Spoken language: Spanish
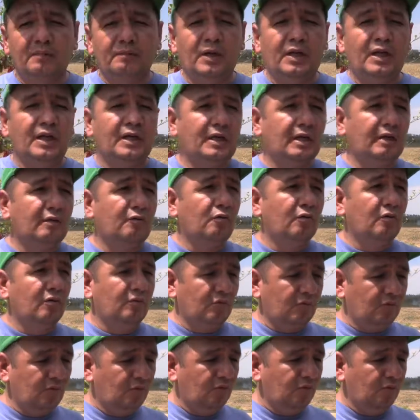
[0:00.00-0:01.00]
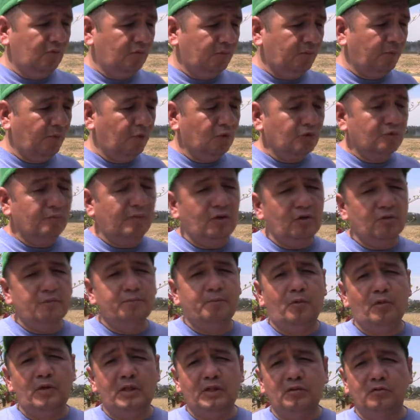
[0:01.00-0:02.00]
para que con, con, por los medios
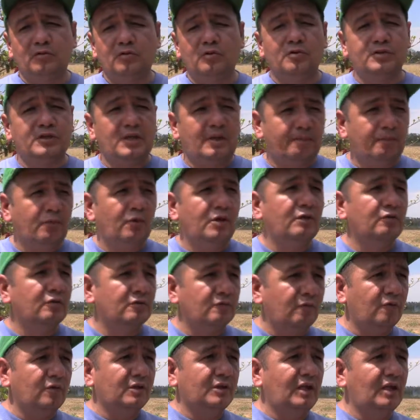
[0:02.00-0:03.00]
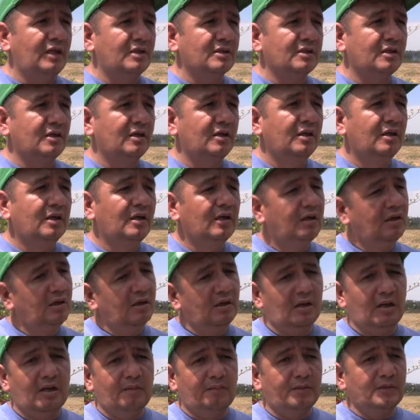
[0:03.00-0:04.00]
políticos nos apoye y nos fortalezca.
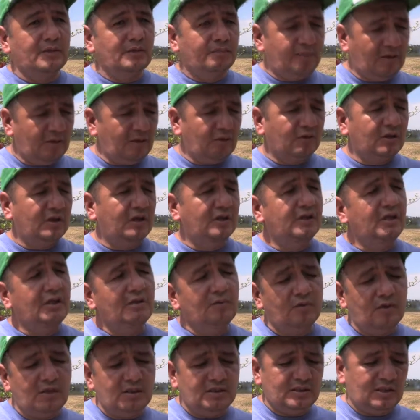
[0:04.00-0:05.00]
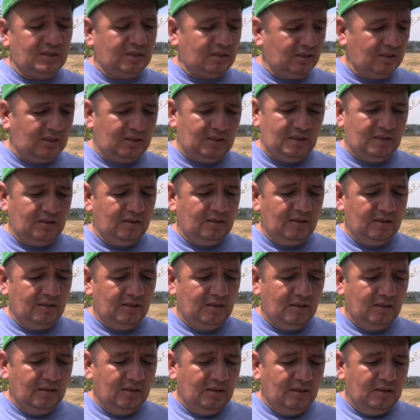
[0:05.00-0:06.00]
El principal objetivo es de que
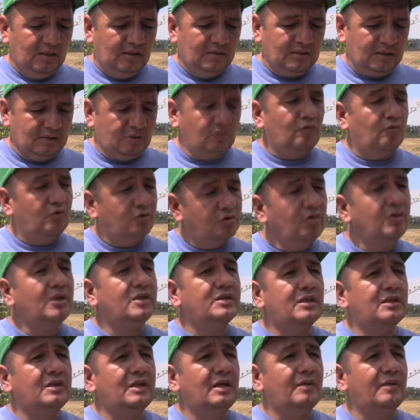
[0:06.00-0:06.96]
se solucione este